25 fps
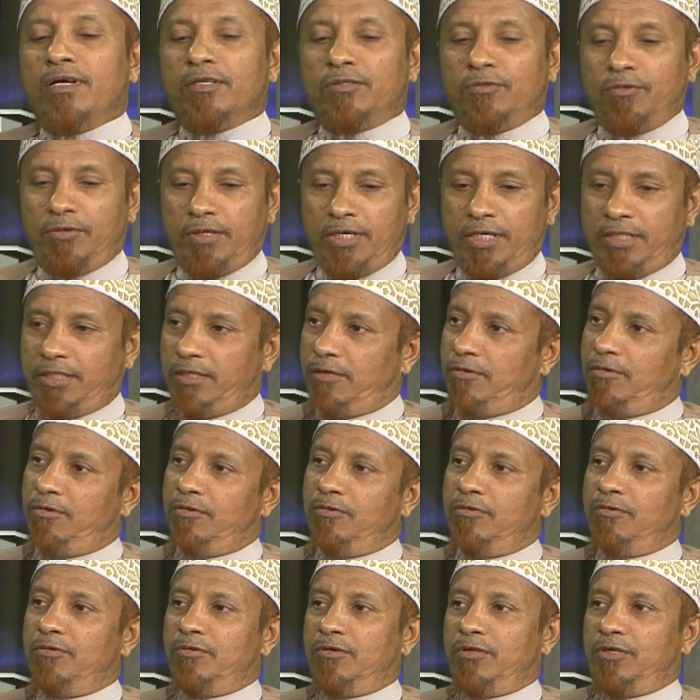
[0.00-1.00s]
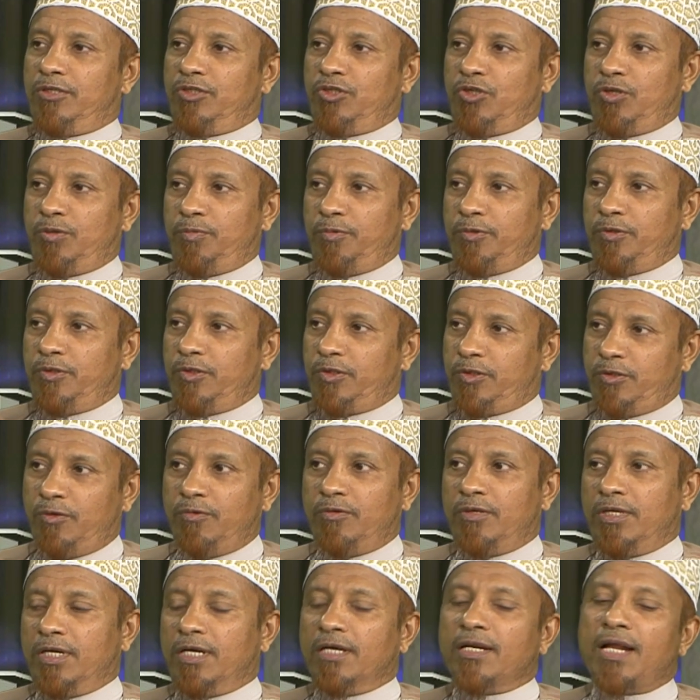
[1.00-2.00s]
তো এটা হলো সর্বোচ্চ
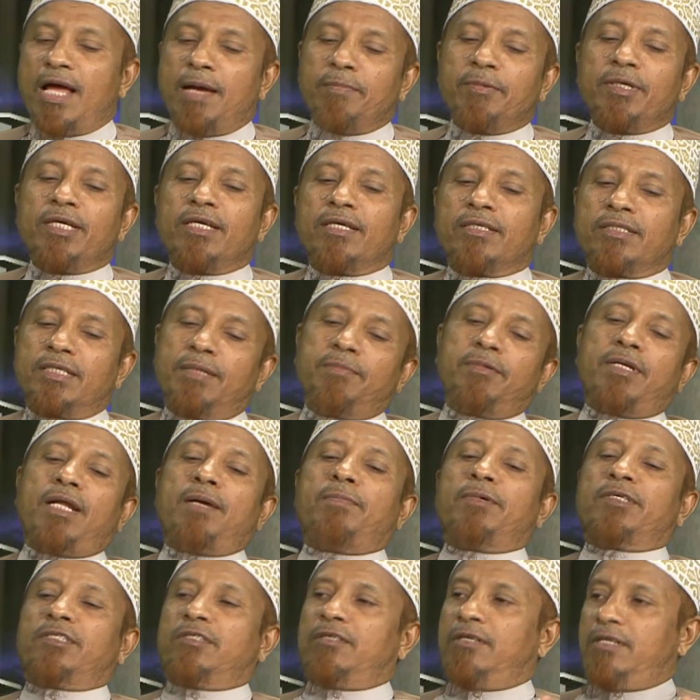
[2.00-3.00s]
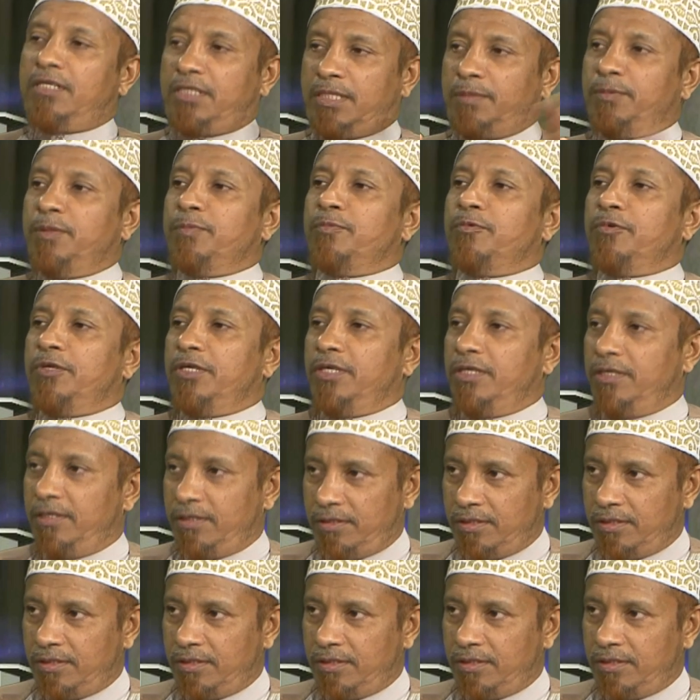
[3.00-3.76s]
সন্না কারণ আমি যেমন আমার সালাত আমি পড়ি